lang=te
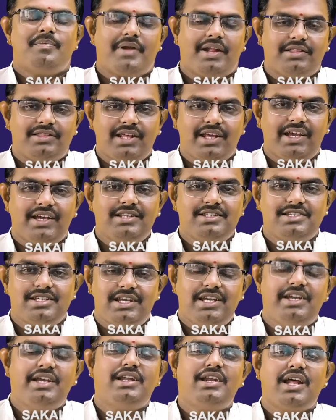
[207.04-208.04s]
ప్రత్యేకించి
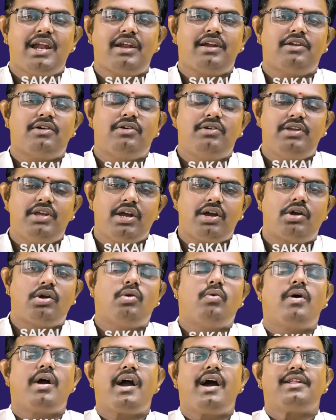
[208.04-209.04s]
ఈ నెలలో
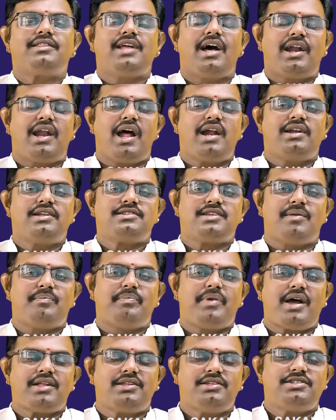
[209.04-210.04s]
ఎక్కువగా ధనాన్ని
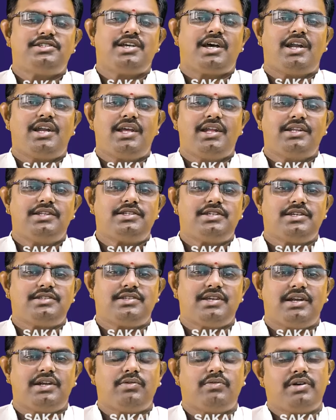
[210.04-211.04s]
సంపాదించాలి అని
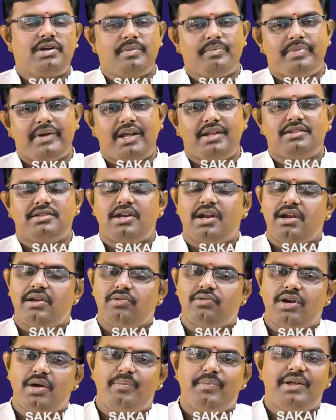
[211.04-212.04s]
చేసేటువంటి
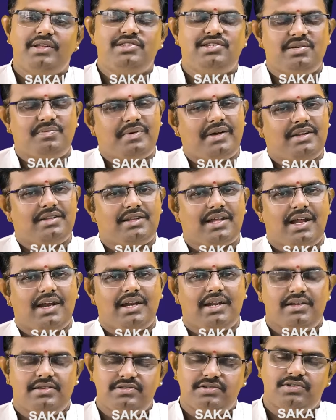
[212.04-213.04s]
ప్రయత్నాలు కూడా మంచి
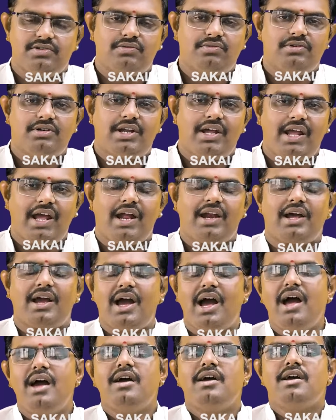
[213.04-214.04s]
ఫలితాలని ఇస్తూ ఉంటాయి
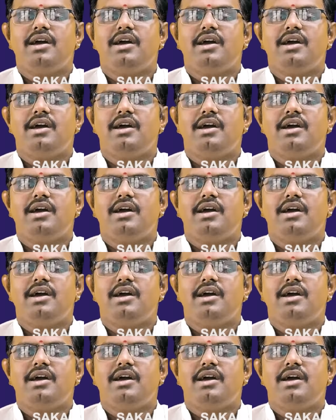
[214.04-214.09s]
అనగా